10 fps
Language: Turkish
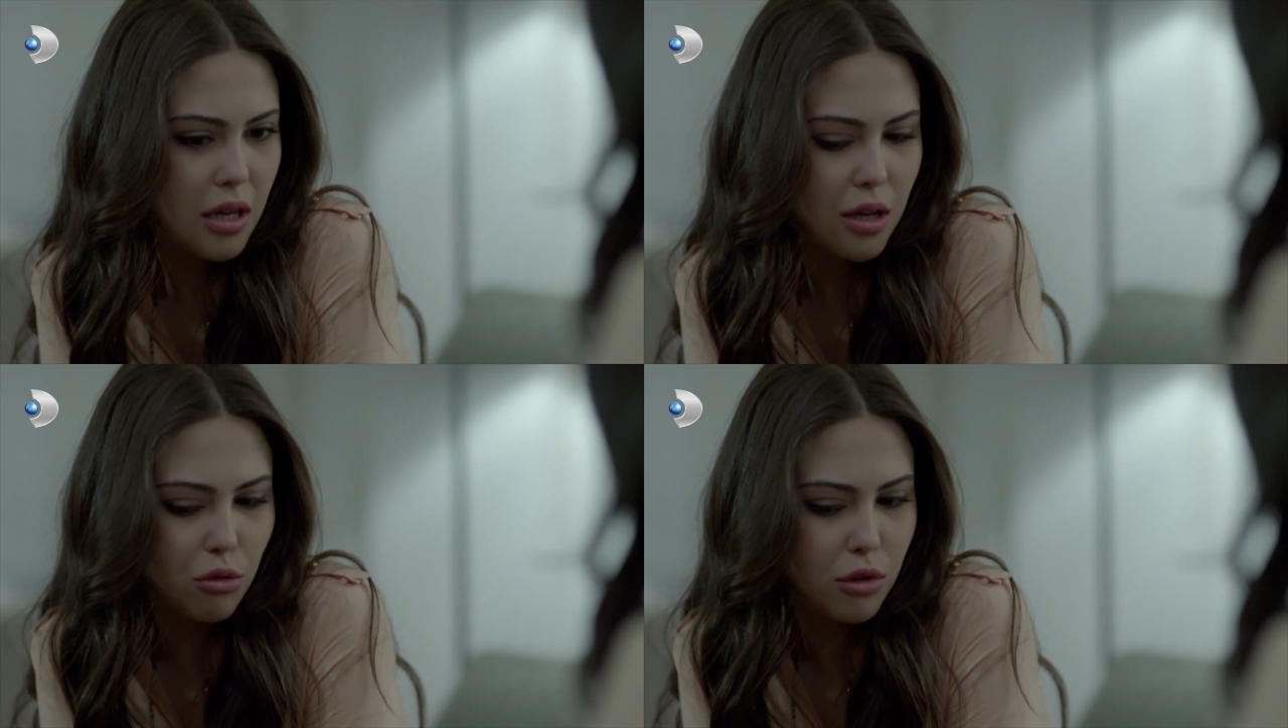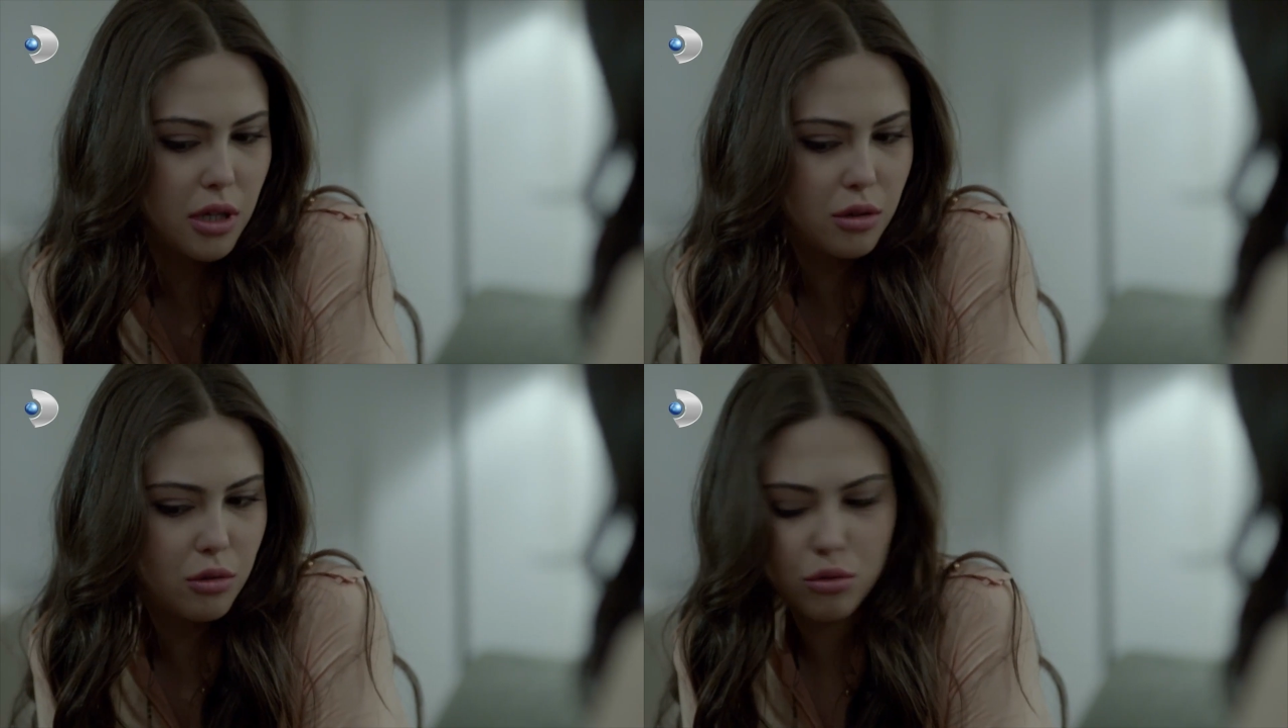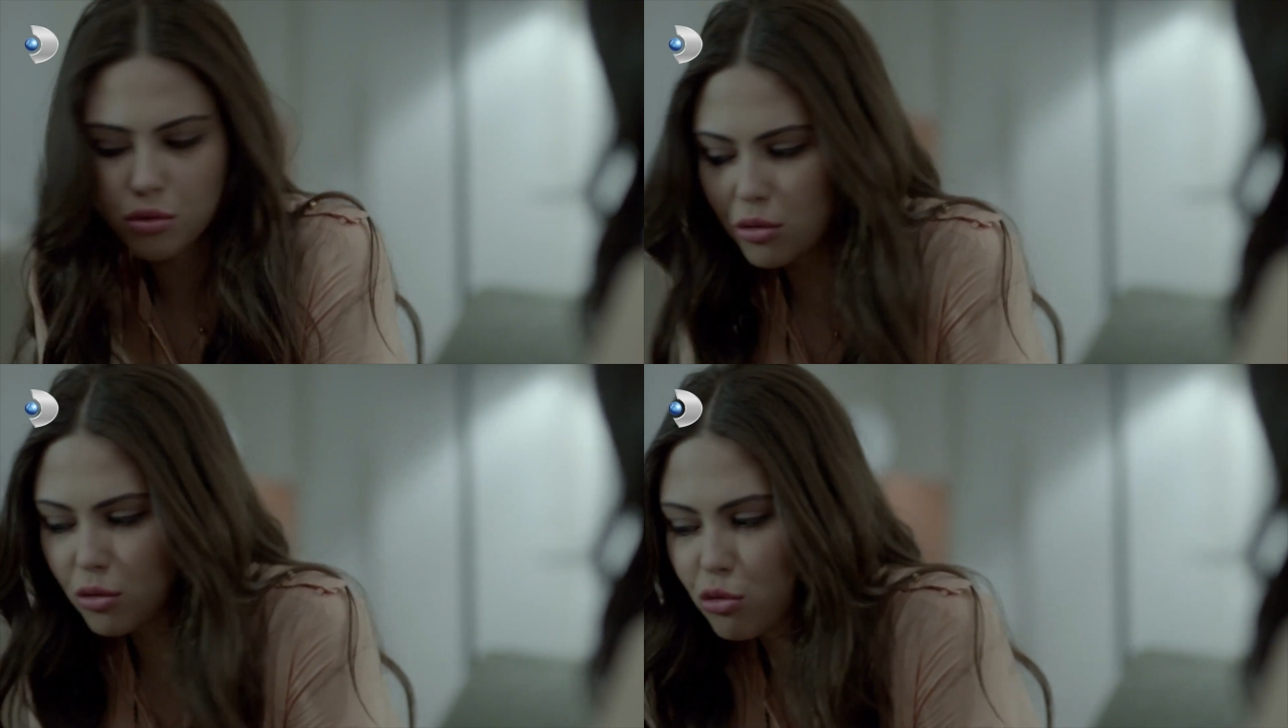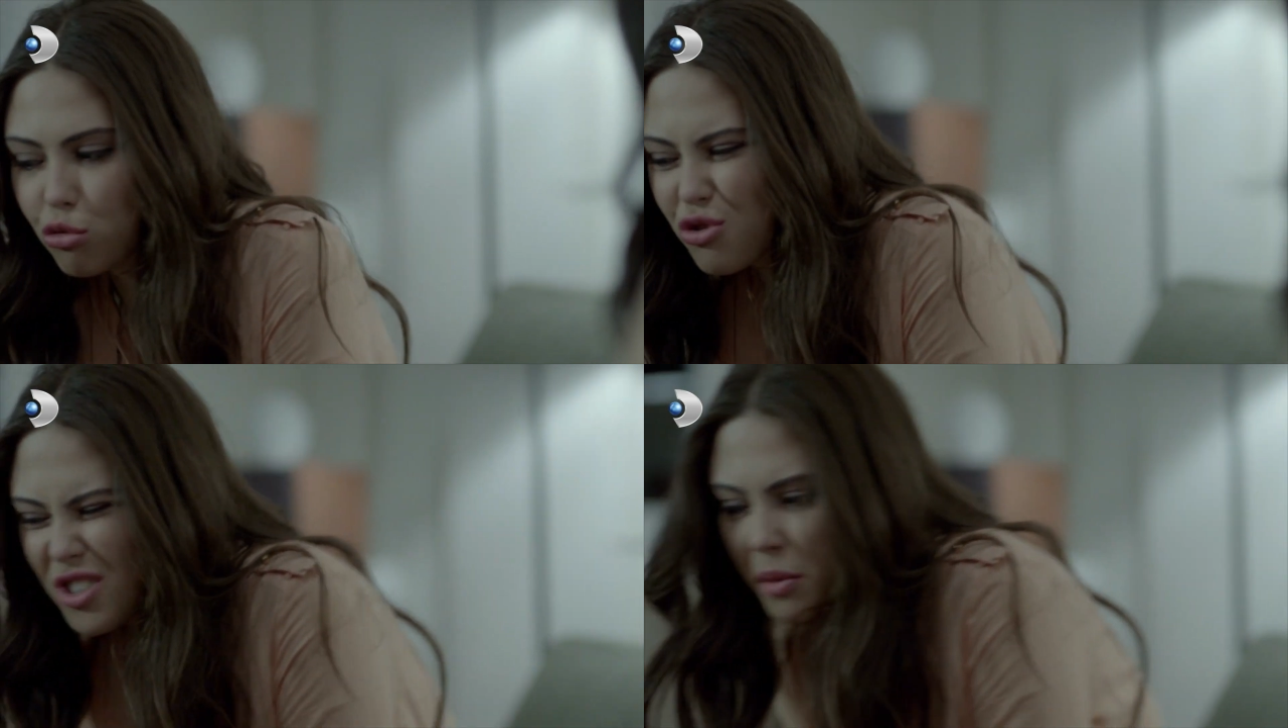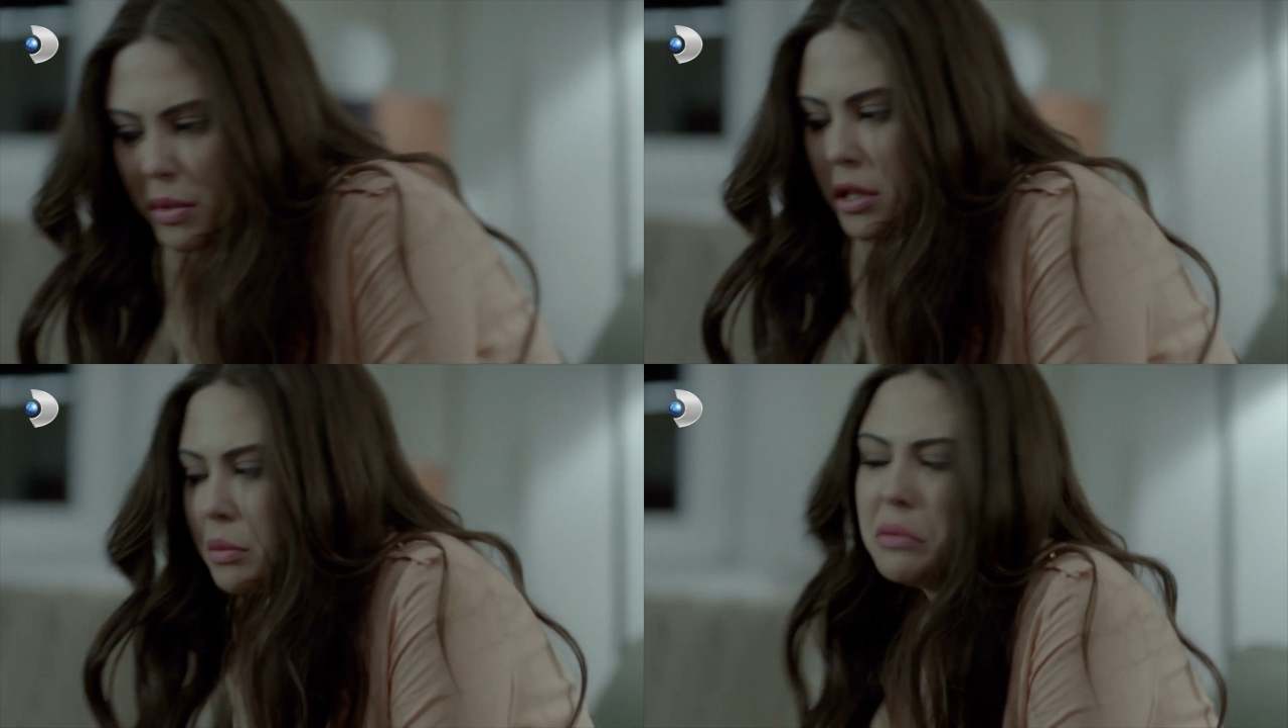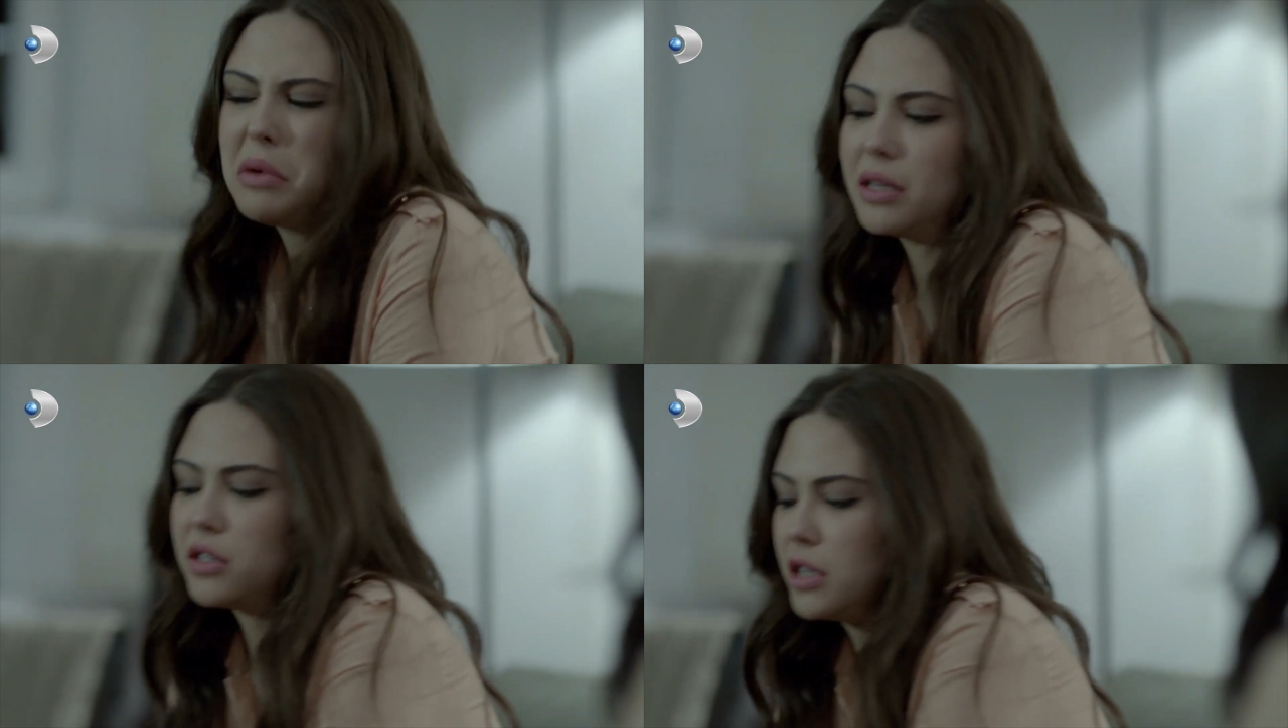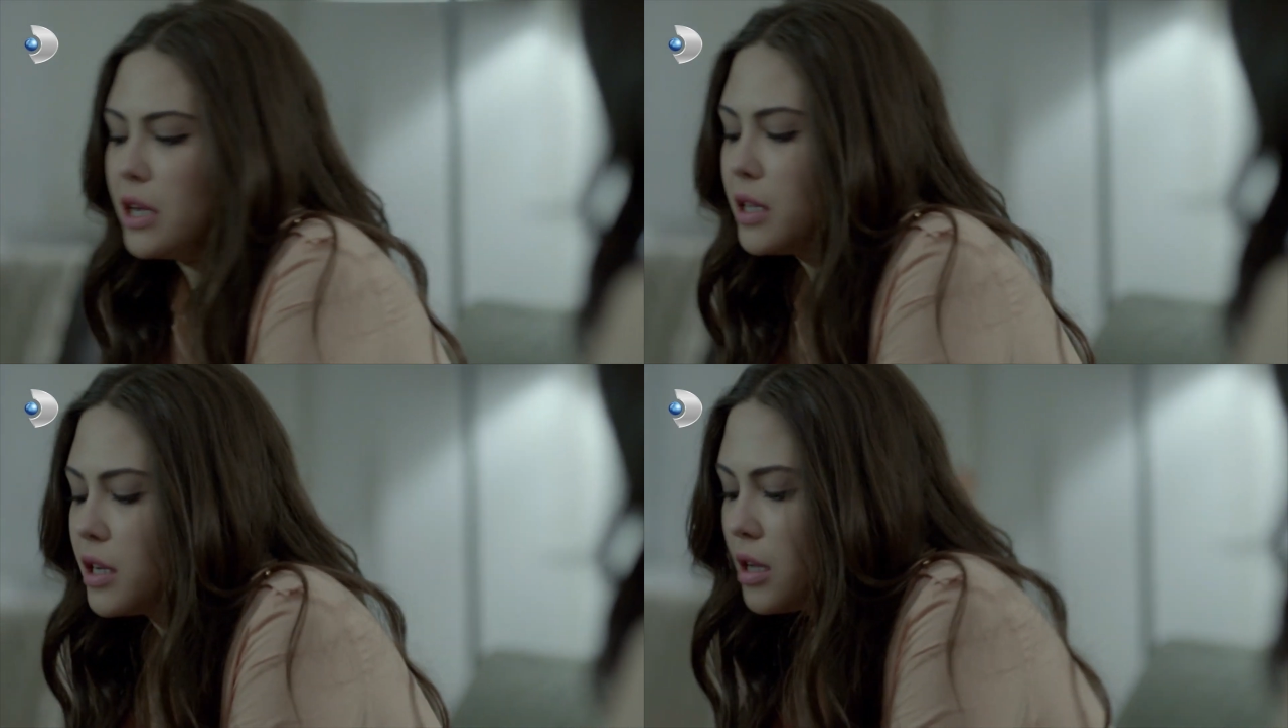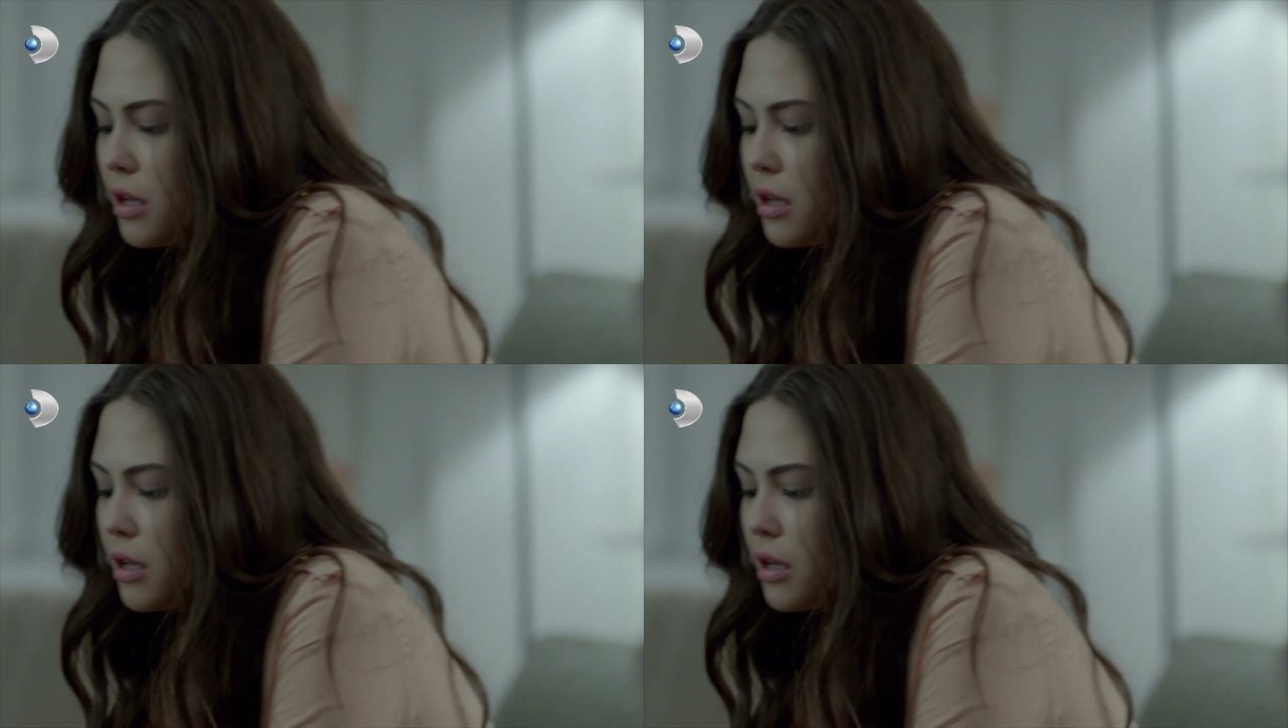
Yani öyle kurcalamayalım hani bazı şeyleri.